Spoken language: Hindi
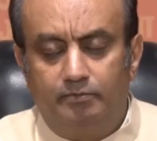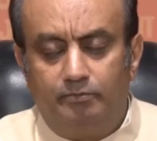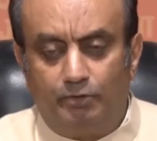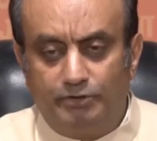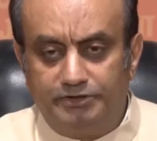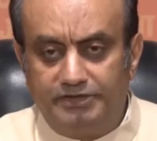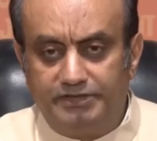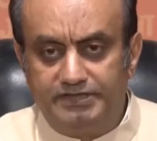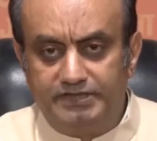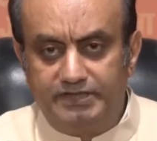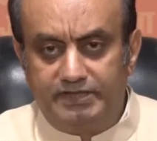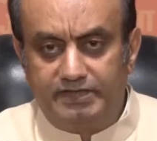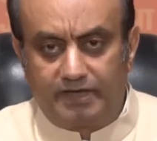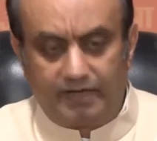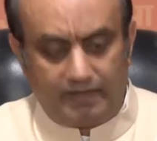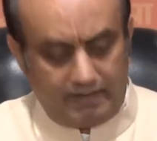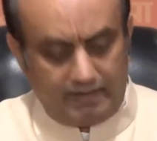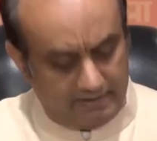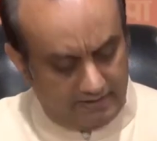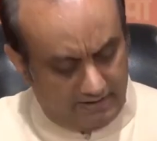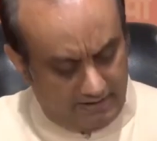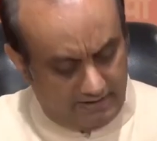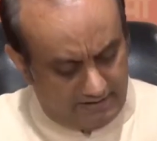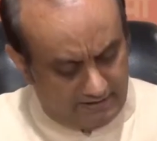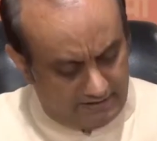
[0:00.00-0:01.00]
मोदी जी के
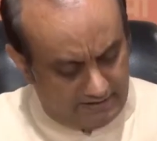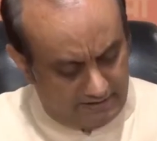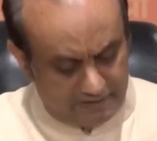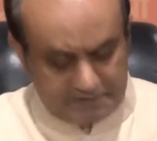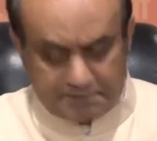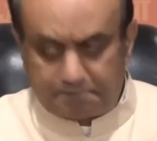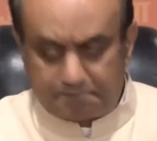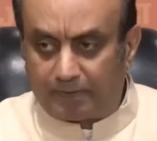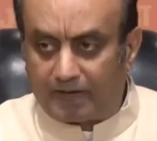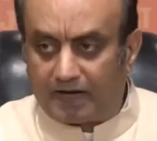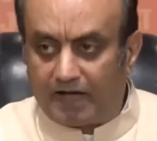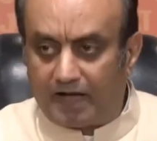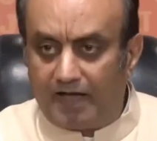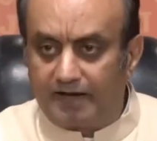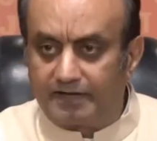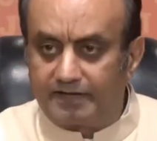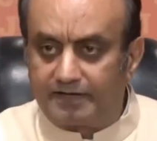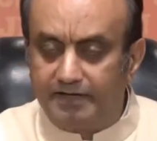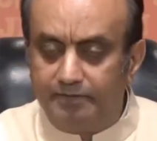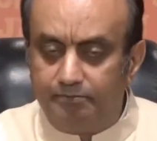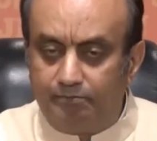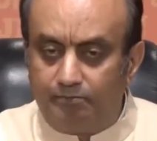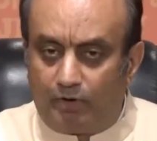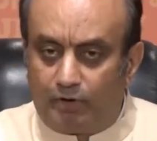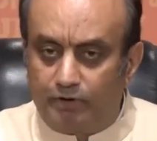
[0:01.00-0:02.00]
लिए इस प्रकार
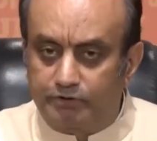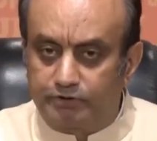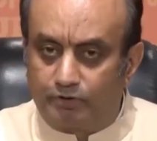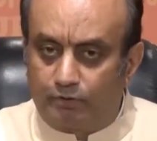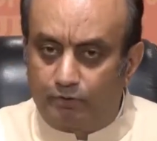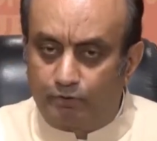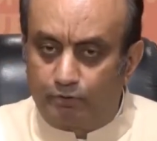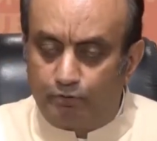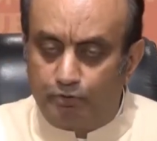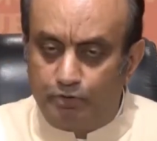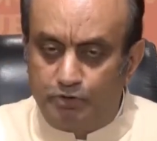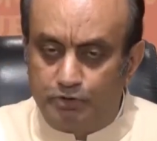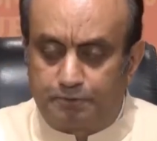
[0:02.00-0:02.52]
की मौत और